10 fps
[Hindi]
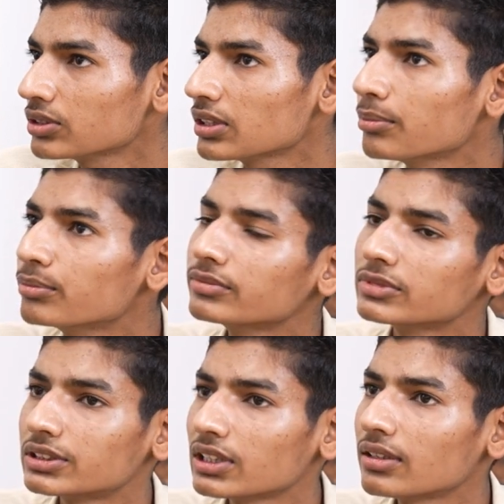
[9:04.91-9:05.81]
को
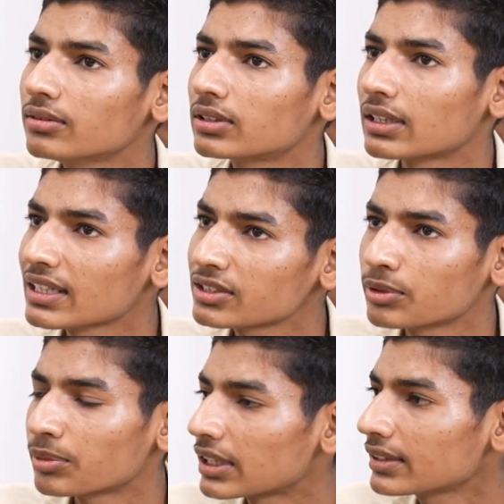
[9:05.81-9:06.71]
जब सर क्लास
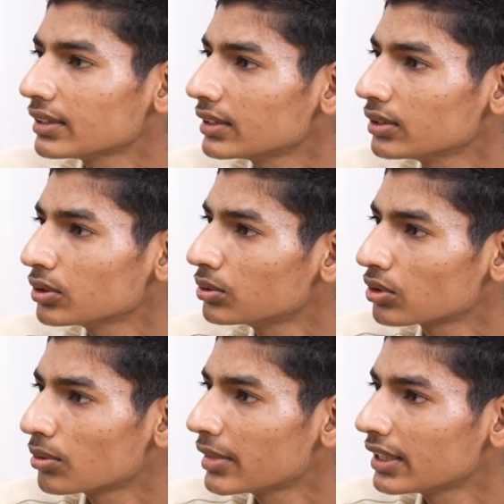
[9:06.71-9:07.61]
में बताते थे तो
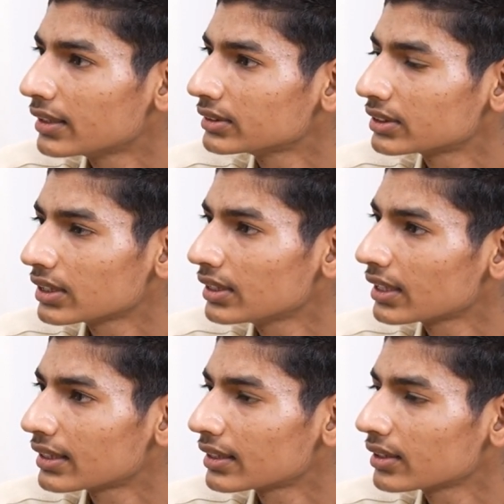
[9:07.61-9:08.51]
उनको मैं ढंग से
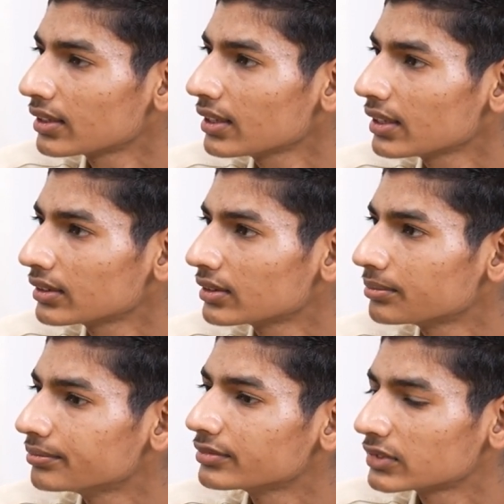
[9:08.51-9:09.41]
देख लेता था
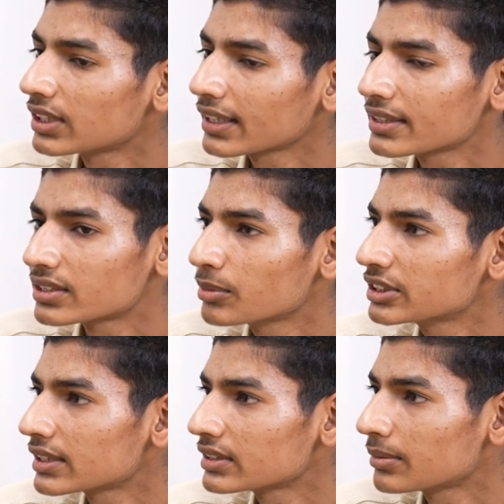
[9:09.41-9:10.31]
एकदम ताकि
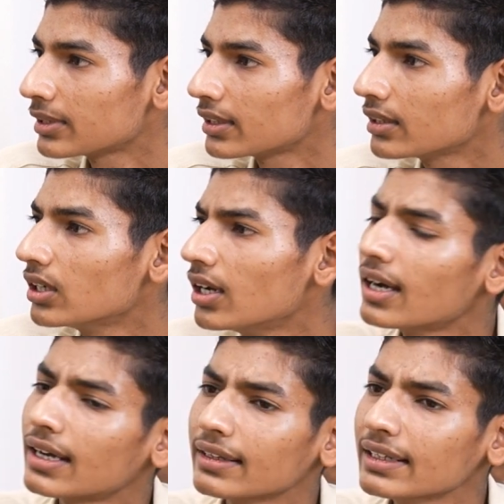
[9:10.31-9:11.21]
समझ आ जाए मेरे
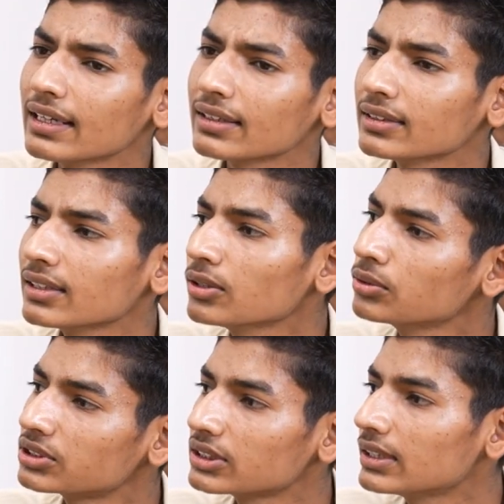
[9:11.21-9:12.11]
अगर नहीं आता था तो
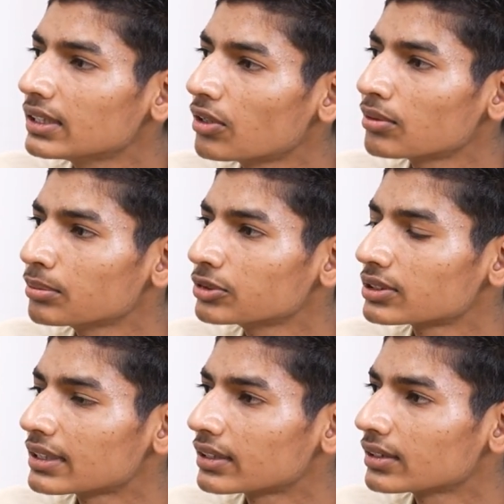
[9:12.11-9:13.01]
उसी दिन डाउट में
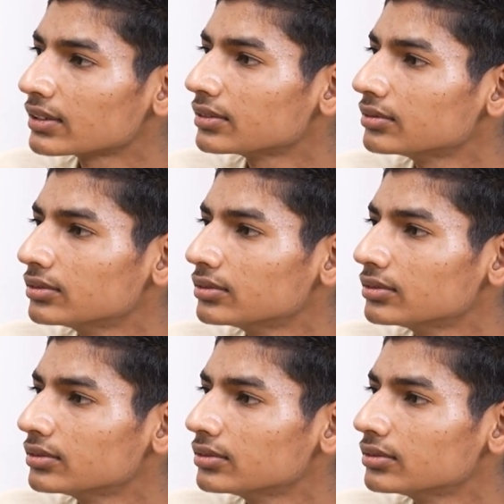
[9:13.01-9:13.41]
पूछ लेता था